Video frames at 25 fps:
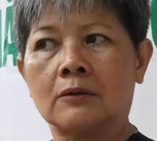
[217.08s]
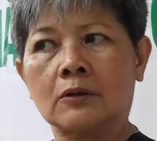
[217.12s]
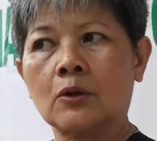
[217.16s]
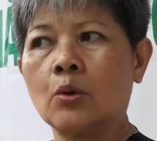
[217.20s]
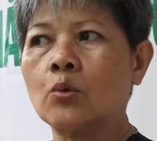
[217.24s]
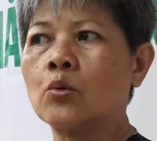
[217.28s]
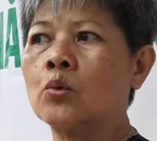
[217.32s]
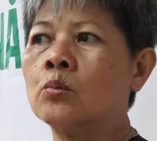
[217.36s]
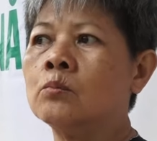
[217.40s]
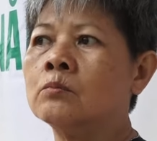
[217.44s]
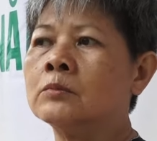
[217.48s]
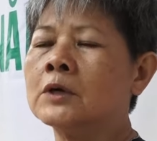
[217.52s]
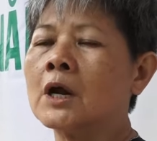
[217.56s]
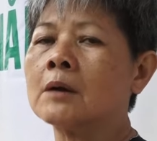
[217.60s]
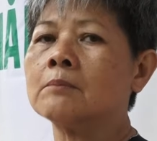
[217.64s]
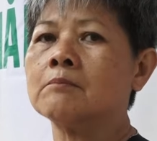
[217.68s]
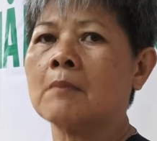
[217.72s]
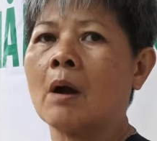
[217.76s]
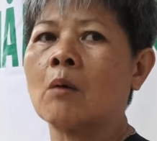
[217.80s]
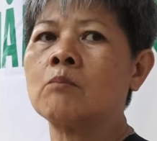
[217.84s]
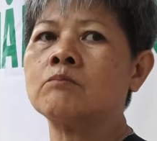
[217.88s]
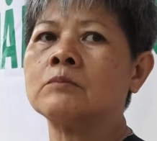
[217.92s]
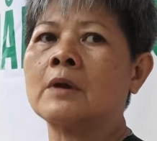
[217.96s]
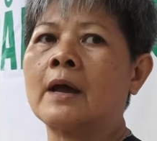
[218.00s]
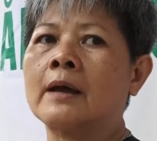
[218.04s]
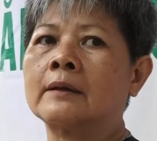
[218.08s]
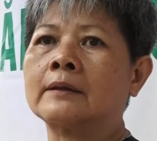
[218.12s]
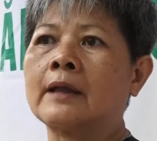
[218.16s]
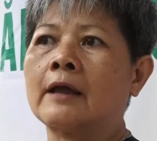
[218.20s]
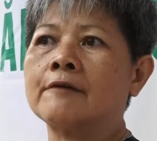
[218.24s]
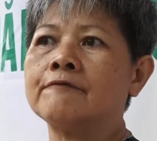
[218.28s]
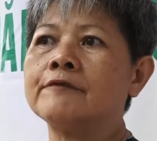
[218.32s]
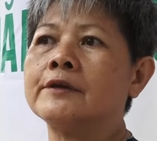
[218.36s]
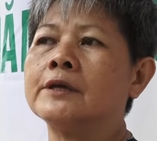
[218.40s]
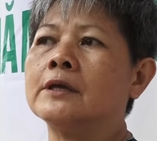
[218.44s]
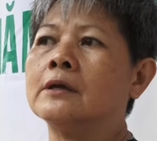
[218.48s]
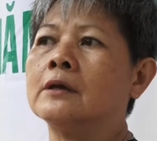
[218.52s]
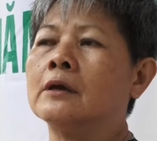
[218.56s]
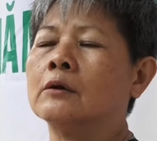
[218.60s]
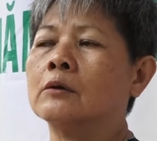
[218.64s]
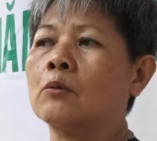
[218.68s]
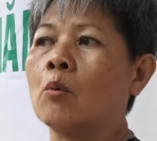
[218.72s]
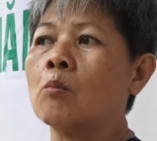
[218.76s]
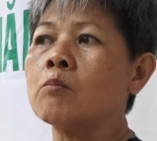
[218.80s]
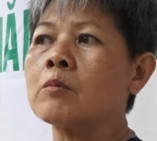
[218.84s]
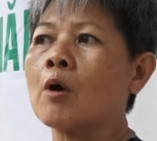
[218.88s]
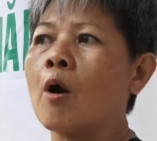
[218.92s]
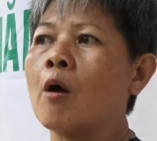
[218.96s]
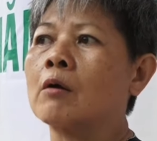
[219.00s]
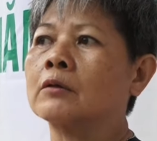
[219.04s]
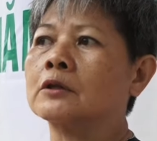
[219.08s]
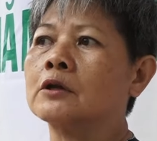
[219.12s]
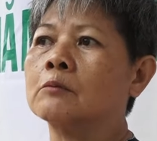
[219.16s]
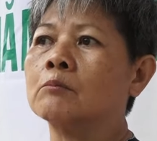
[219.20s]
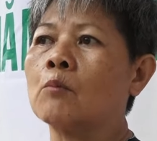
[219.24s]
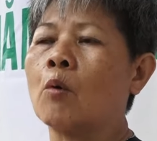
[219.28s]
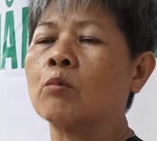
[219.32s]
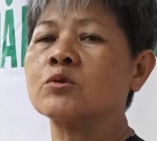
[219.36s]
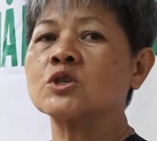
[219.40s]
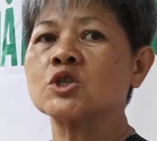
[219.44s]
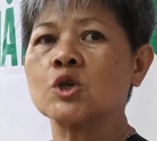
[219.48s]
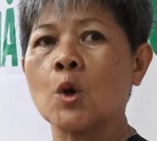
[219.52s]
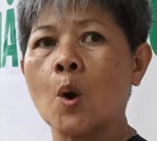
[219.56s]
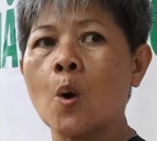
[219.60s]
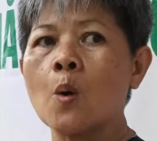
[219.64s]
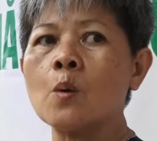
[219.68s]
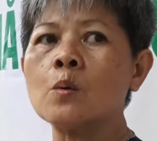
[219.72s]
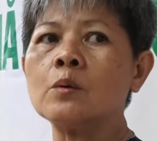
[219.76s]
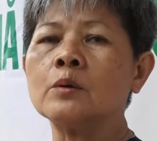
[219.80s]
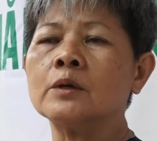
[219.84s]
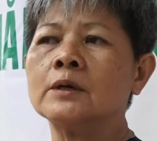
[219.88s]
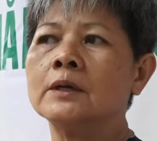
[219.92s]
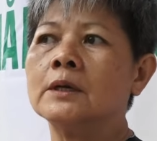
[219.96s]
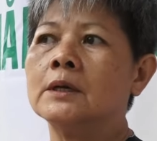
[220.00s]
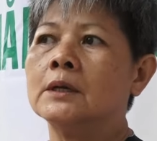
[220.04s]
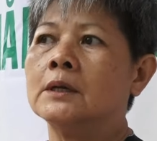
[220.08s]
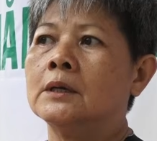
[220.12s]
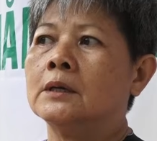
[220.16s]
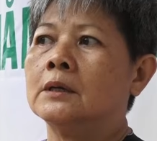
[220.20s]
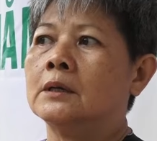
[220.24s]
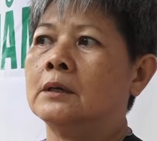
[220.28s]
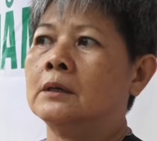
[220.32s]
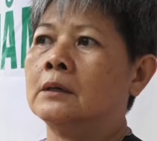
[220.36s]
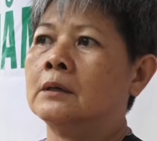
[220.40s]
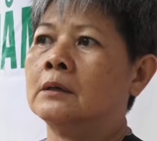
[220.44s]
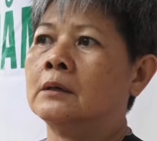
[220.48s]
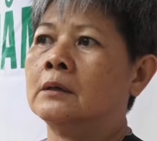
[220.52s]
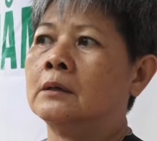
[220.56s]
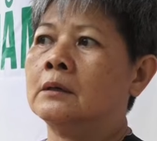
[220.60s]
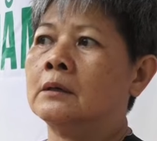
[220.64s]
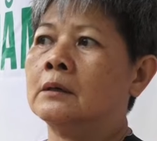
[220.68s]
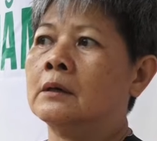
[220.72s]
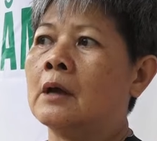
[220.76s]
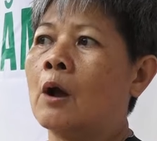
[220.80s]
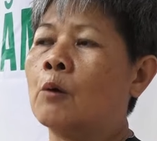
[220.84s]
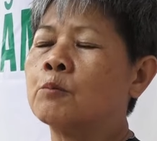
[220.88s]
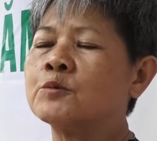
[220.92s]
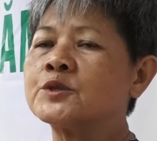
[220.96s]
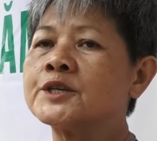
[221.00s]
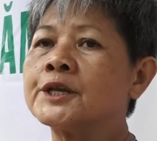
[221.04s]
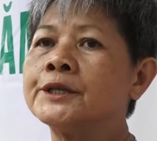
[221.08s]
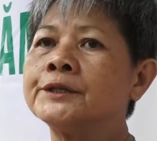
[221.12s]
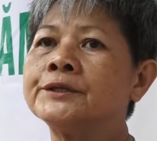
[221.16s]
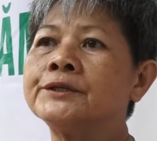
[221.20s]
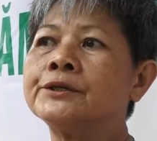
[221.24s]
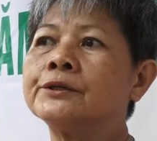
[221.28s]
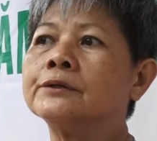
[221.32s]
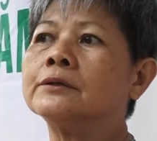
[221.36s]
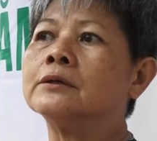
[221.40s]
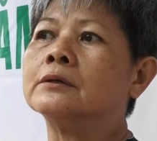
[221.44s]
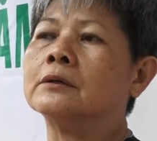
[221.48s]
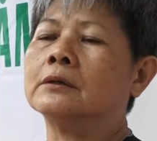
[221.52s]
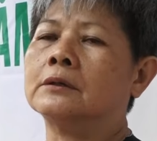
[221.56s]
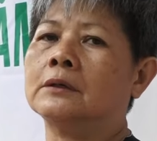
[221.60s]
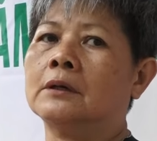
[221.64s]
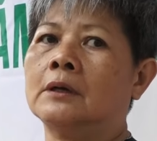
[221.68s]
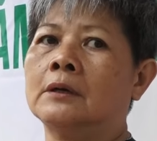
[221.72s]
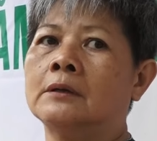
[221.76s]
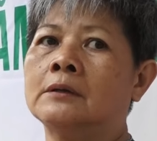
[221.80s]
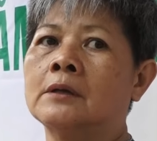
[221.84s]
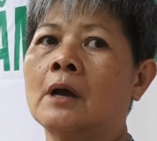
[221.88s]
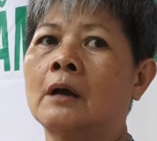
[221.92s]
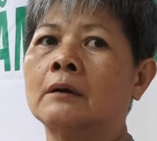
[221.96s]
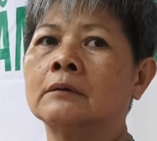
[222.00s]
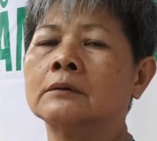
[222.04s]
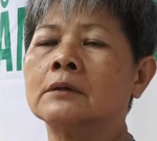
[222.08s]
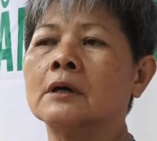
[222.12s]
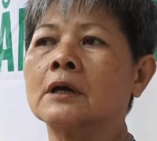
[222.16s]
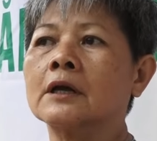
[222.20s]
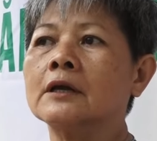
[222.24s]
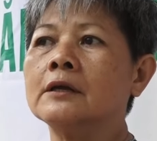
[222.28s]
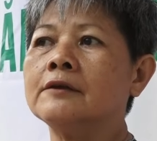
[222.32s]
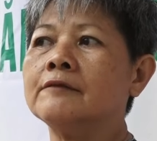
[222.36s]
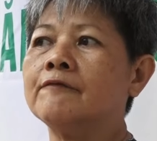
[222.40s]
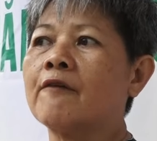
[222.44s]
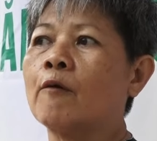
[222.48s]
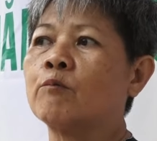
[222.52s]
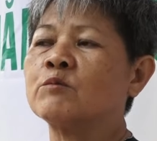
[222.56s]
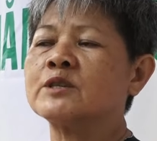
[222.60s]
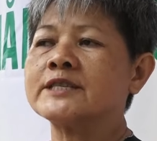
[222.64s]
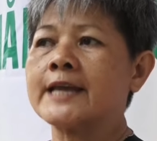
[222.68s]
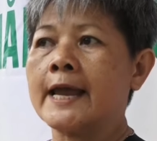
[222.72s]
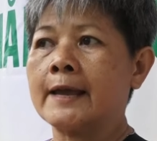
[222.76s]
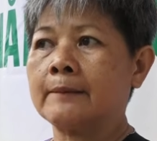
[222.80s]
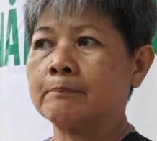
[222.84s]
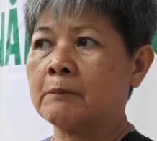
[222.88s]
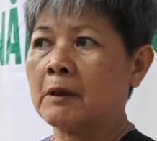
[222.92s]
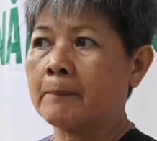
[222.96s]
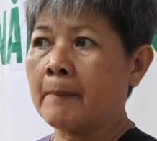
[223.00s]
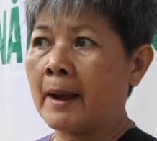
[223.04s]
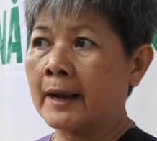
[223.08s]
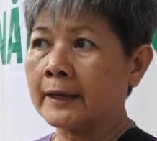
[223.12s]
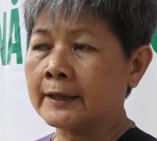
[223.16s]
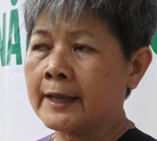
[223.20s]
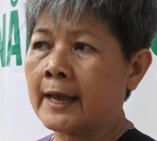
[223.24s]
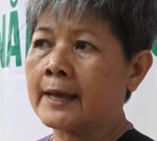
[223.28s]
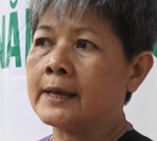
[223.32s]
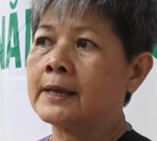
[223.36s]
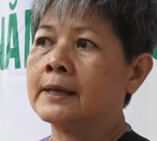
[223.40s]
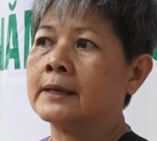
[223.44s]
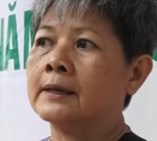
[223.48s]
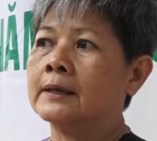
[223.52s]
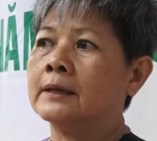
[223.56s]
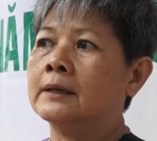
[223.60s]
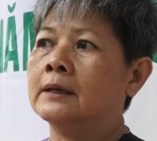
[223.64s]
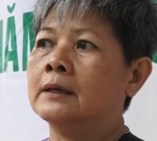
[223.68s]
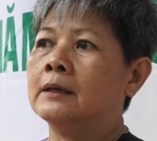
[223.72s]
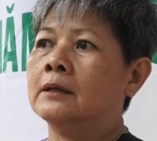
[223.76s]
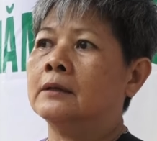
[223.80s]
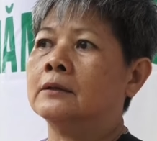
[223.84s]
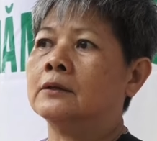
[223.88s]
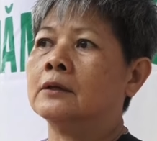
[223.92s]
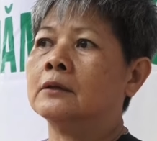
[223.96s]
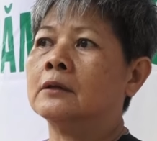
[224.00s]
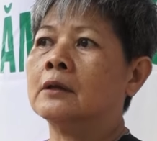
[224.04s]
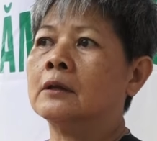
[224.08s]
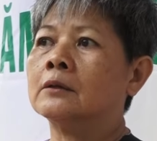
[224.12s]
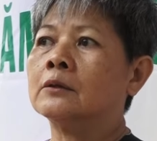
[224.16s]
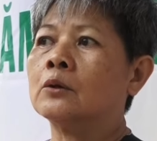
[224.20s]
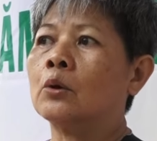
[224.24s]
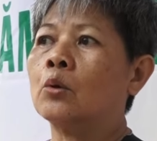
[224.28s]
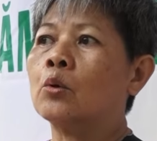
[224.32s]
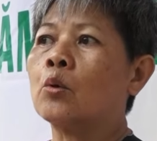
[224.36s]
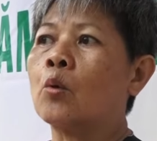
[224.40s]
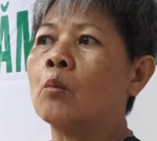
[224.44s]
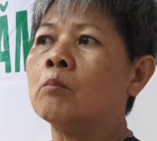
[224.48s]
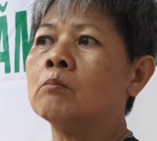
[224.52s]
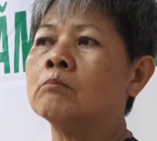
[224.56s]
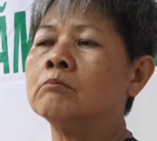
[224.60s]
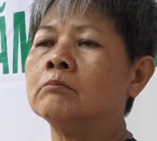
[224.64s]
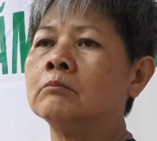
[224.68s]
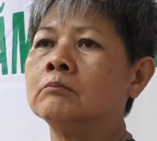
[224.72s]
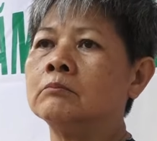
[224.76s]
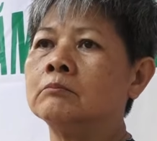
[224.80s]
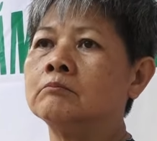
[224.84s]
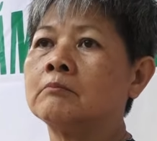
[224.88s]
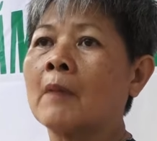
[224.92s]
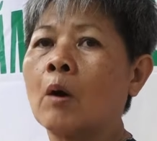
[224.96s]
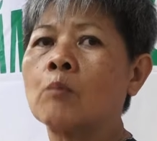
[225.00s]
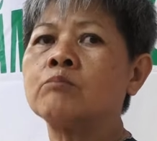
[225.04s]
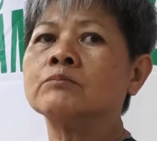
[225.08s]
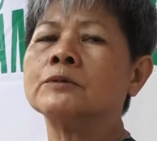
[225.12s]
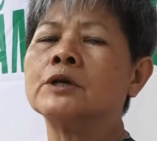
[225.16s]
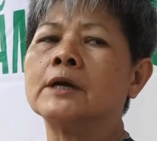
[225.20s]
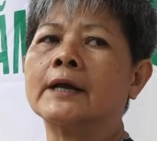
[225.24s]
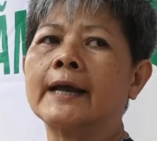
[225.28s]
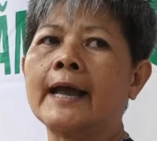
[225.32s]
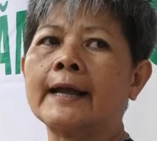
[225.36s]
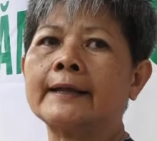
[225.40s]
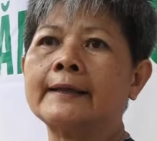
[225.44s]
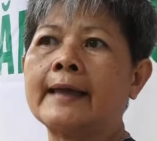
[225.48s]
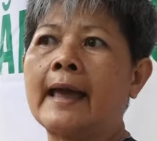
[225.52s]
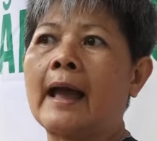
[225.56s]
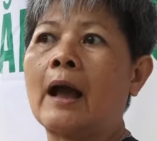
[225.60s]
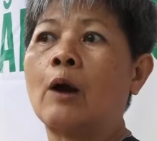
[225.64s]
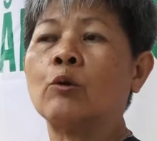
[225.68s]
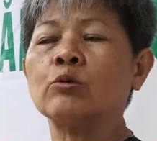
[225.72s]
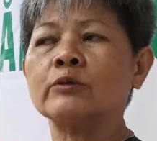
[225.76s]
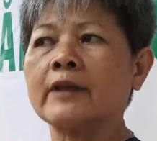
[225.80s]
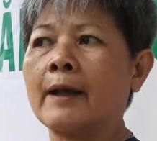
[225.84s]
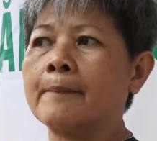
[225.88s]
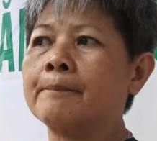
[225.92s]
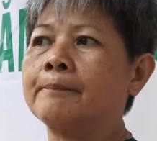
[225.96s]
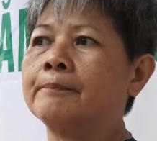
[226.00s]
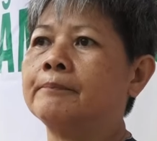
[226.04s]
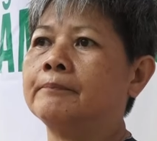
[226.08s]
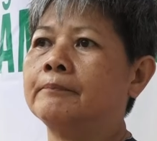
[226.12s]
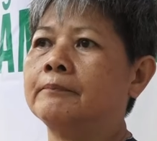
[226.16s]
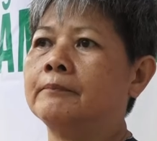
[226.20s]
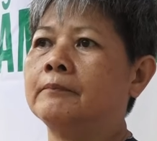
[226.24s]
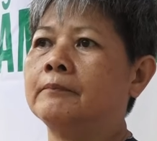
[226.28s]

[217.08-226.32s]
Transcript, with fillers: Tôi cũng rất mong là tại vì cũng còn được một số học sinh chưa được nhận được cái vòng xe may mắn này, cho nên tôi cũng mong được các nhà hảo tâm